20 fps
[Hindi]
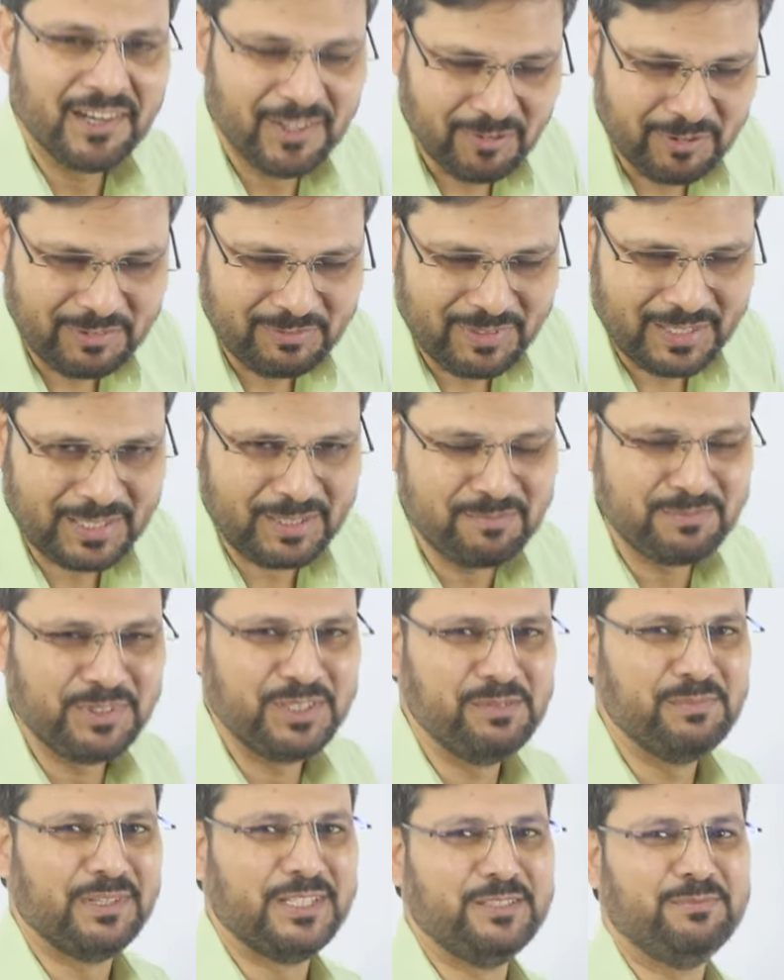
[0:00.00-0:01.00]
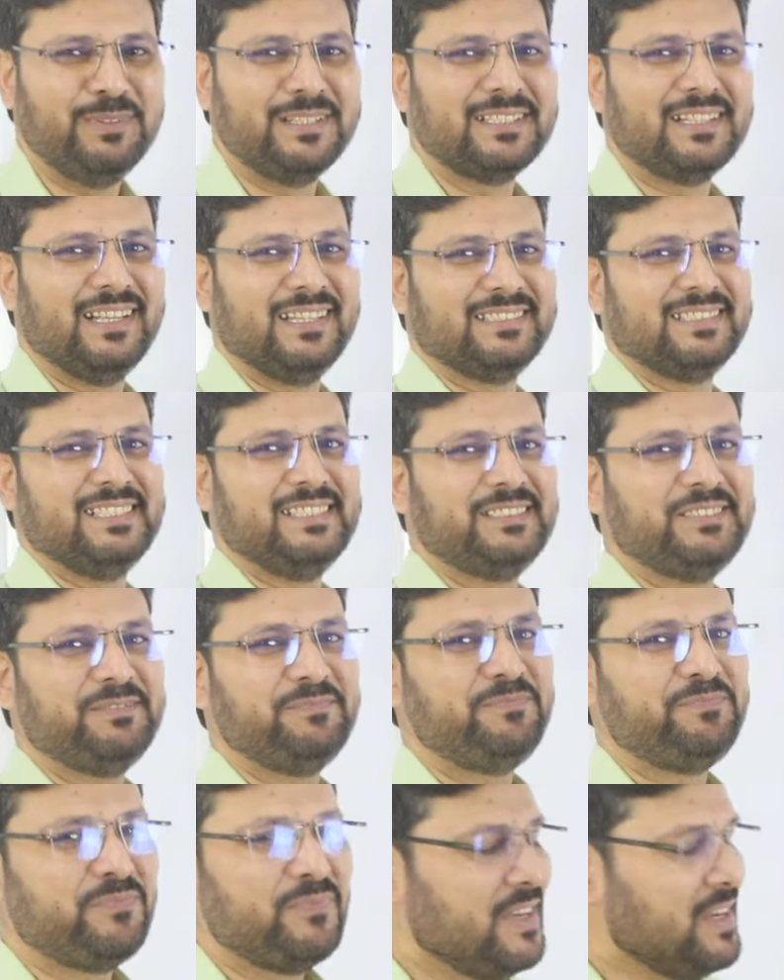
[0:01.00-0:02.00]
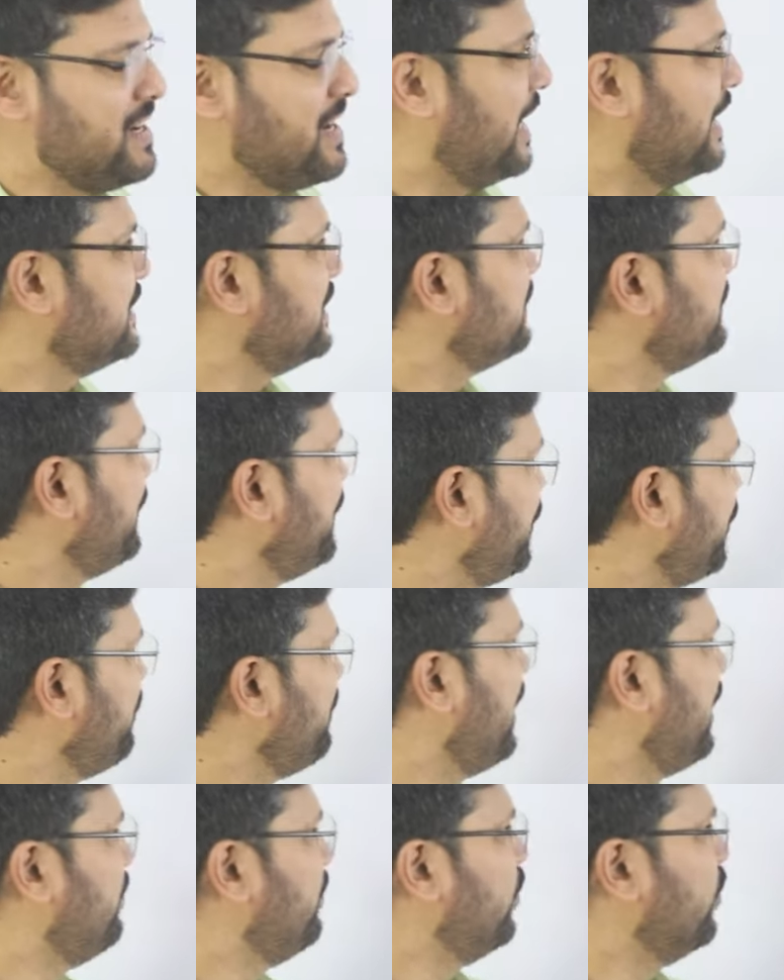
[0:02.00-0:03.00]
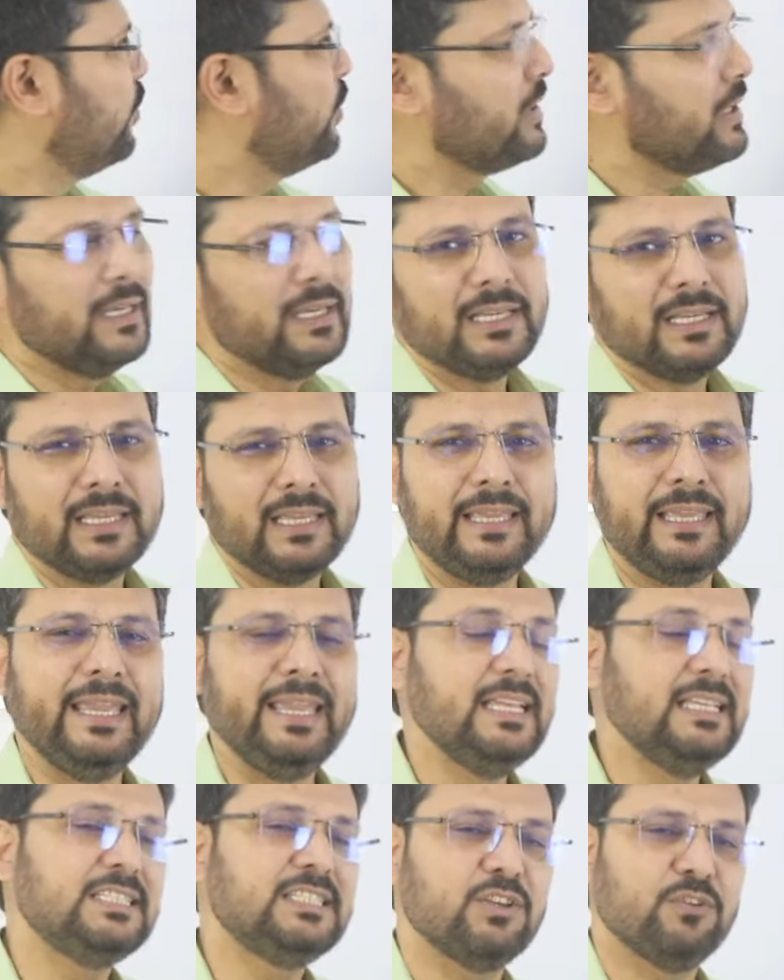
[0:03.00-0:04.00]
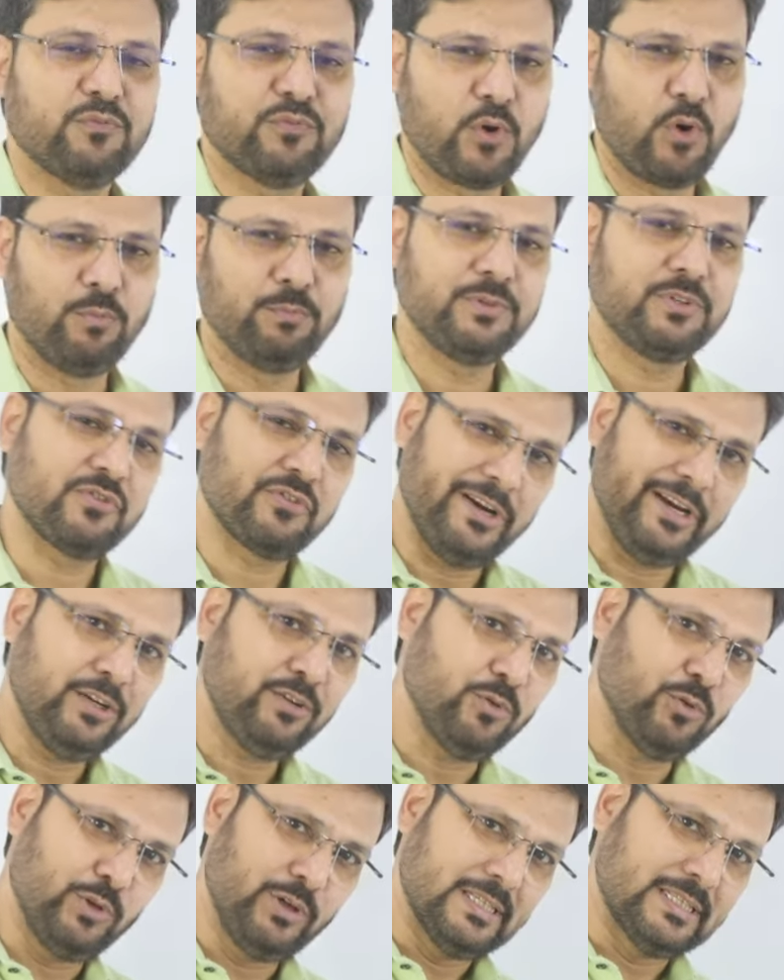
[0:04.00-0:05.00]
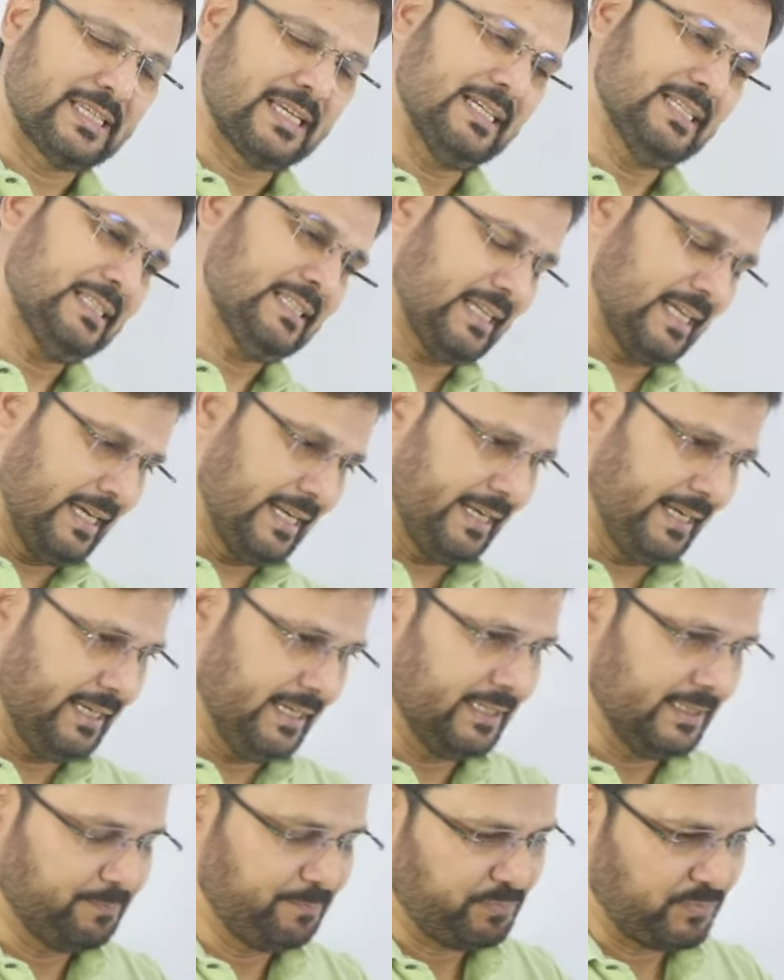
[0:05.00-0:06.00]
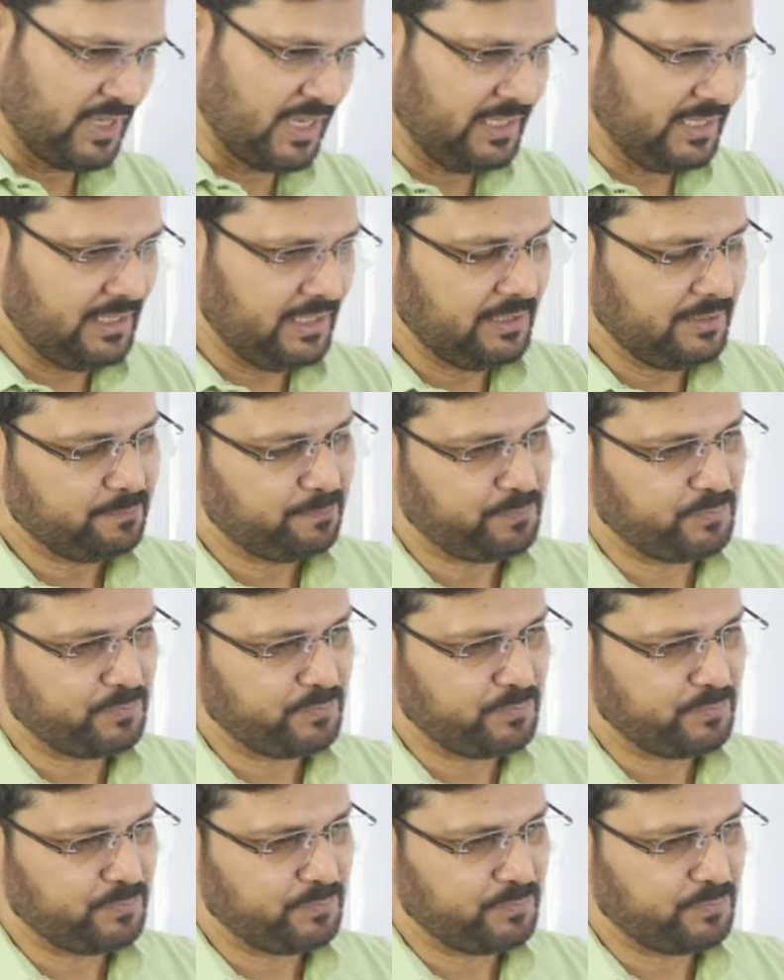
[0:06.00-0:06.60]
हाउ एंड वेलकम टू दी मैनेजमेंट क्लासेस आज इस वीडियो में हम लोग गेंस फ्रॉम ट्रेड को डिस्कस करेंगे यानी